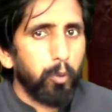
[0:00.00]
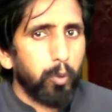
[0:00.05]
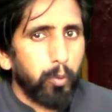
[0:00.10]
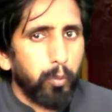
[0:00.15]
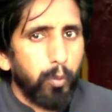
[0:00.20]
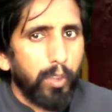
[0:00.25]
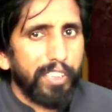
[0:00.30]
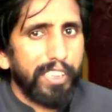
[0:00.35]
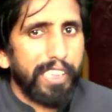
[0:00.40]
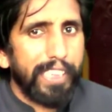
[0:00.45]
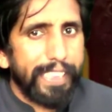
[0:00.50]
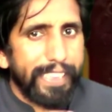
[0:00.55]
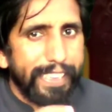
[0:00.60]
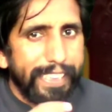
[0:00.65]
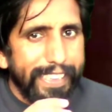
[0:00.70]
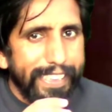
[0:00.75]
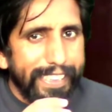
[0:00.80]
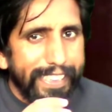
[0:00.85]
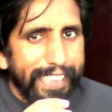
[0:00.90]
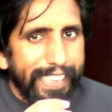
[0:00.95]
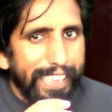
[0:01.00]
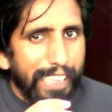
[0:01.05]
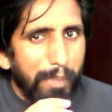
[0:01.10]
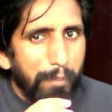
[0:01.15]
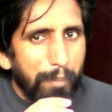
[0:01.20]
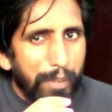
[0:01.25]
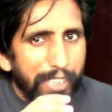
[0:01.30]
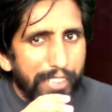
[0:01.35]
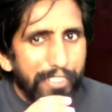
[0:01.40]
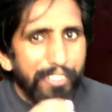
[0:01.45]
उस वक्त इस चीज़ के लिए
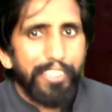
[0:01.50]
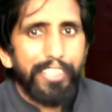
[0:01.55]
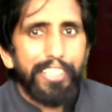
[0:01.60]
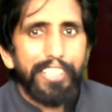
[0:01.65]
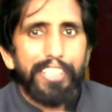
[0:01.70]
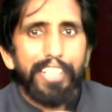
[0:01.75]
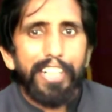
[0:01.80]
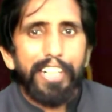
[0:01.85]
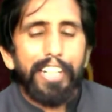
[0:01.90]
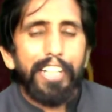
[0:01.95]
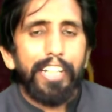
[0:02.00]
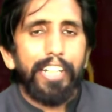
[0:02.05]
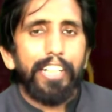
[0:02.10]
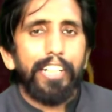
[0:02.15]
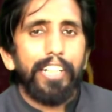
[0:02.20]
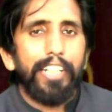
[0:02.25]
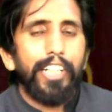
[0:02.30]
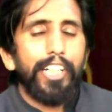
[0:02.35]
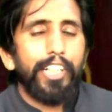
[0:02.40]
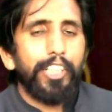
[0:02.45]
भी रेडी रहना है